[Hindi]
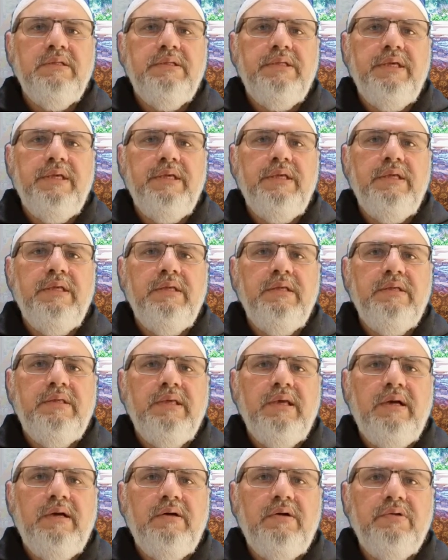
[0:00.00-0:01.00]
कि
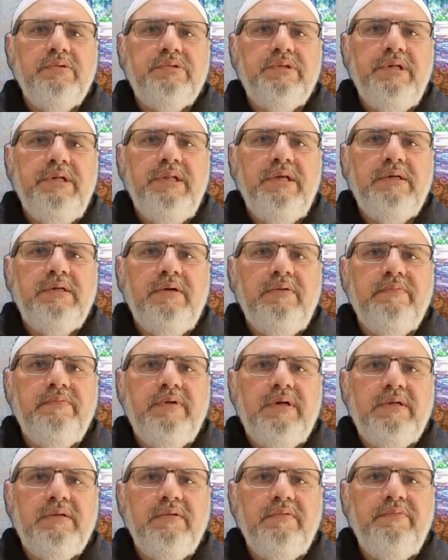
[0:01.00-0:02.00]
क्या ऑस्ट्रेलिया का
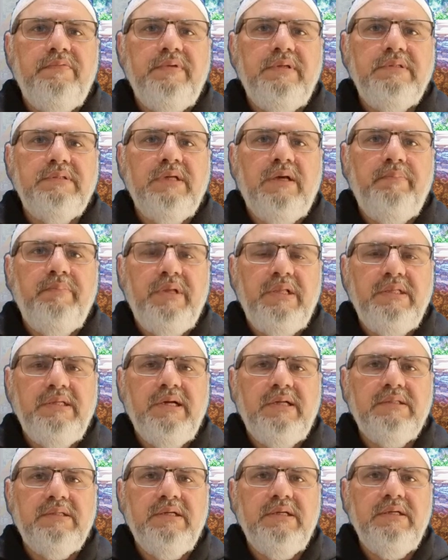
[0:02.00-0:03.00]
वर्क वीज़ा मिल
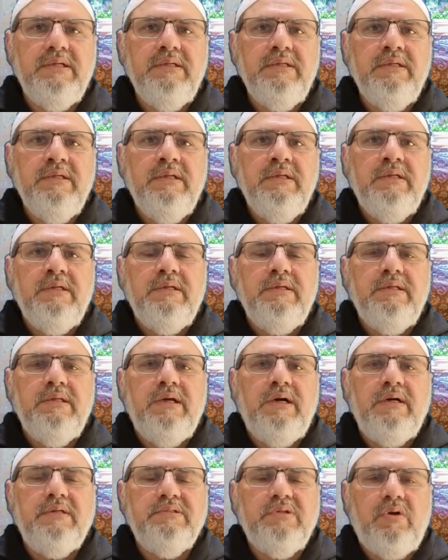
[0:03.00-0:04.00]
जाता है
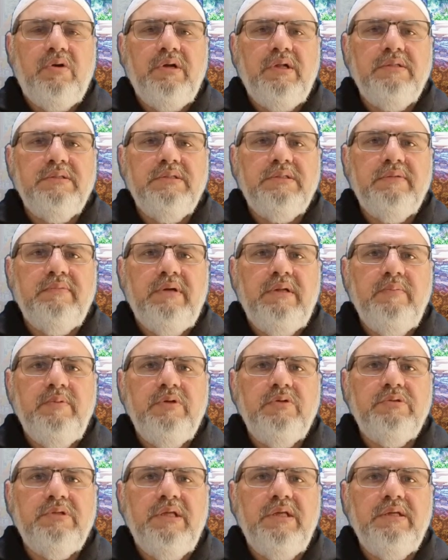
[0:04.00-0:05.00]
या अक्सर अवकात ये सवाल भी
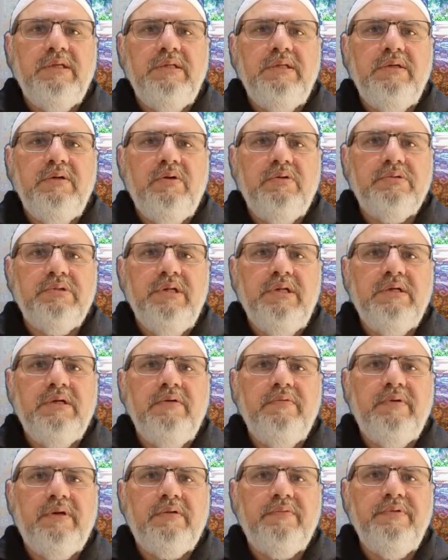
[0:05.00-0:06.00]
होता है कि जी ऑस्ट्रेलिया
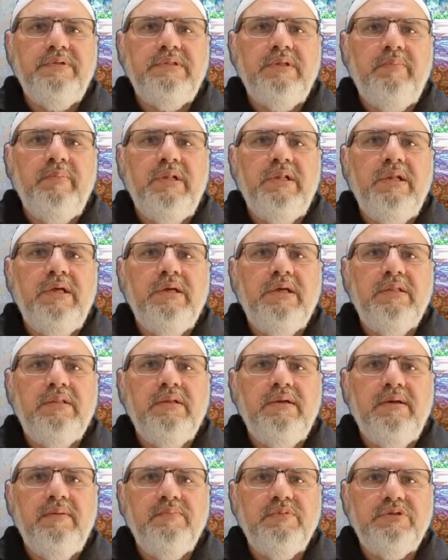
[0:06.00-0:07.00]
का वर्क वीज़ा मिलना
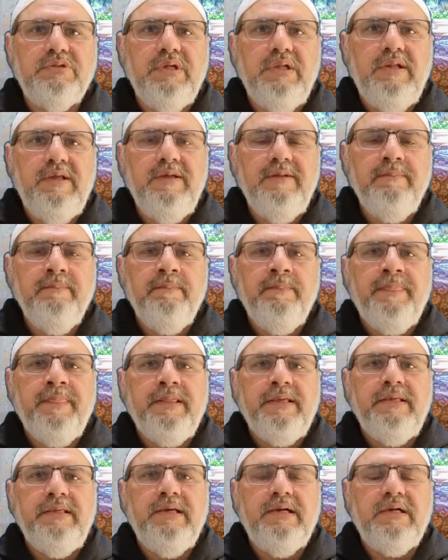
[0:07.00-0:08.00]
कितना मुश्किल है
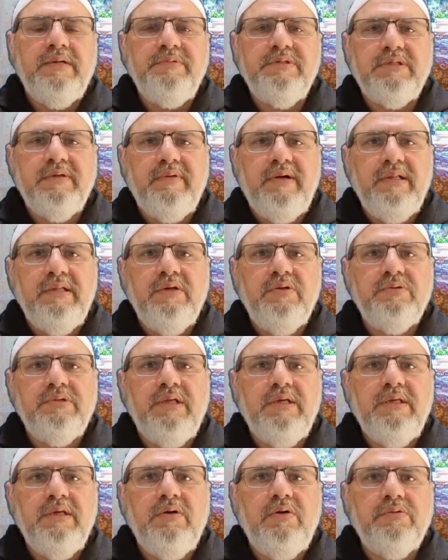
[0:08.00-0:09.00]
या कभी सवाल ये
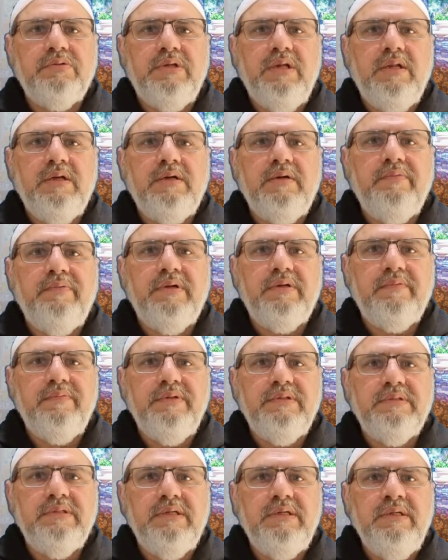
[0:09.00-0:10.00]
होता है कि ऑस्ट्रेलिया का वर्क
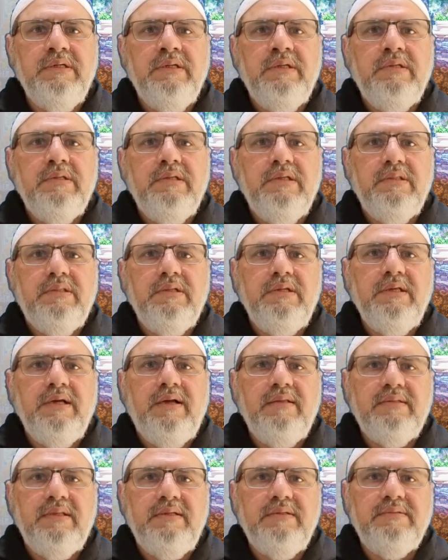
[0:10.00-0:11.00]
वीज़ा कितनी
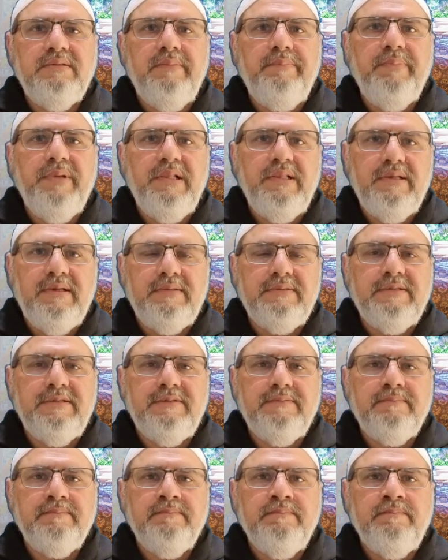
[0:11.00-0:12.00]
आसानी से मिल
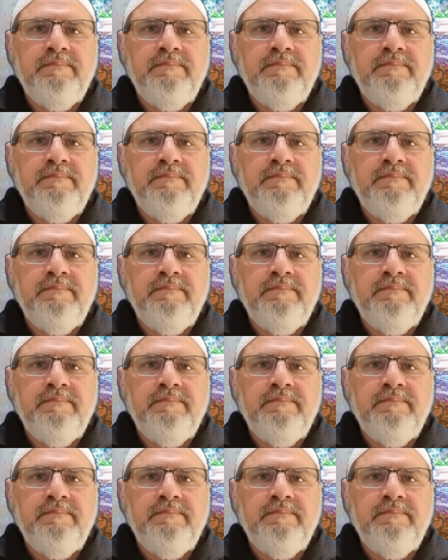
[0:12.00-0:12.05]
जाता है